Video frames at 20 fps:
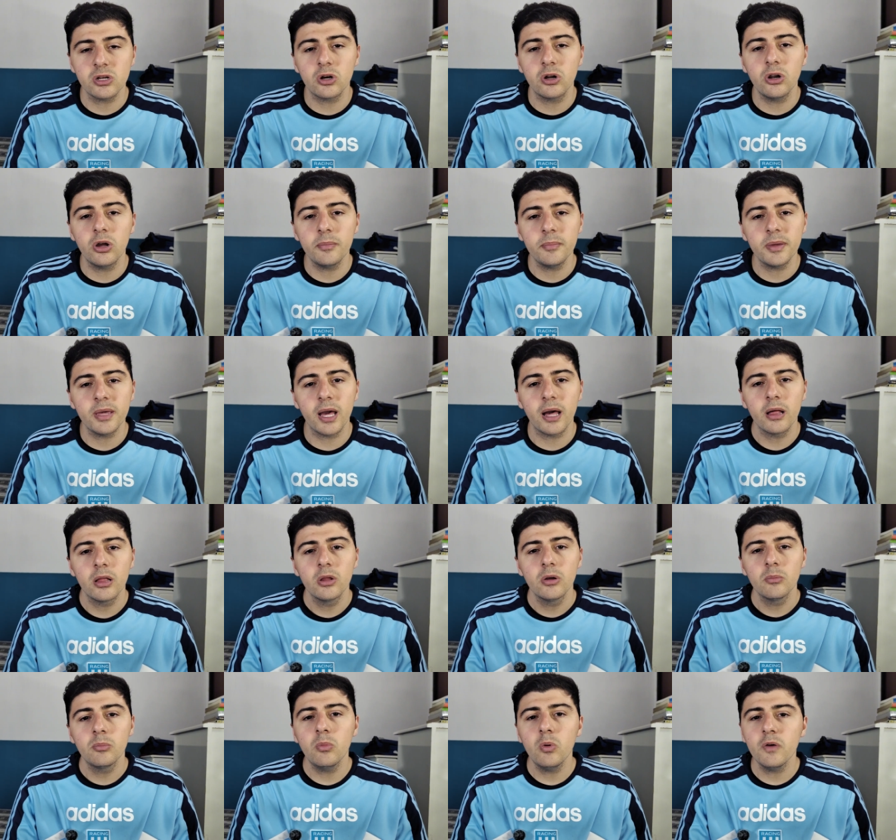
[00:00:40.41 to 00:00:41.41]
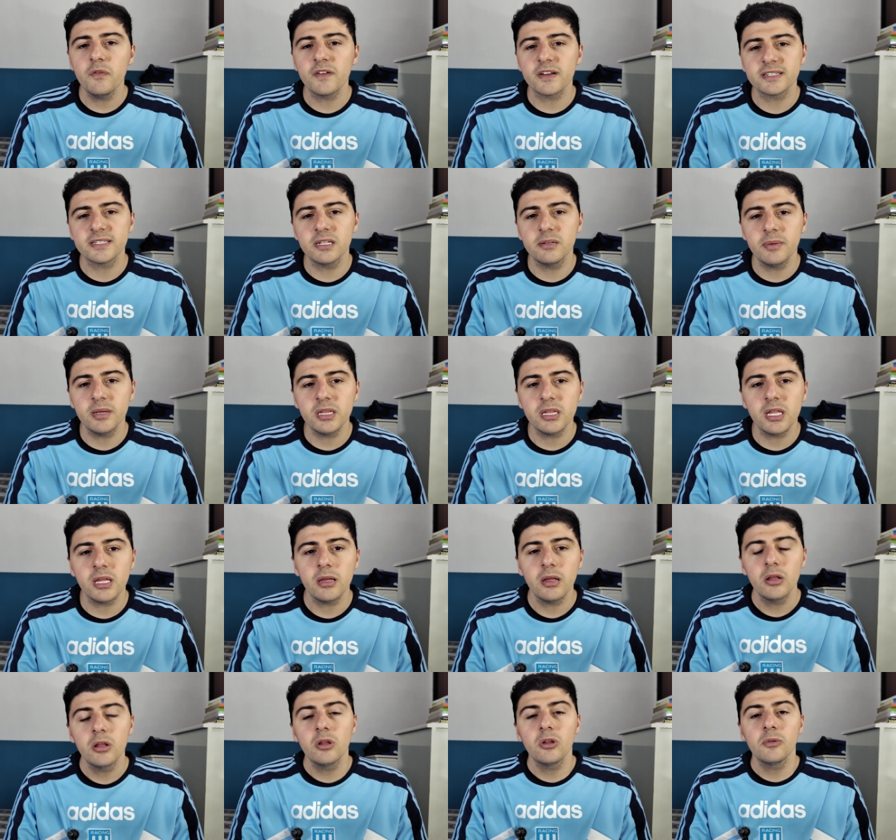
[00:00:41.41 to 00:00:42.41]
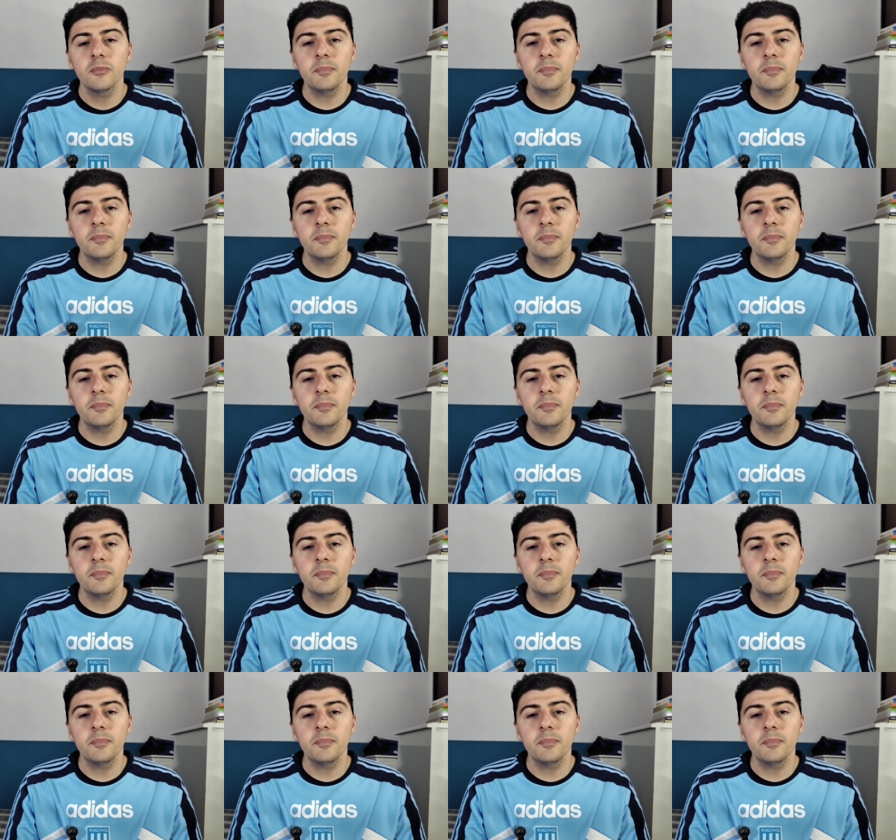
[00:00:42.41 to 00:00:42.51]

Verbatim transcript: de Colombia muy fácilmente,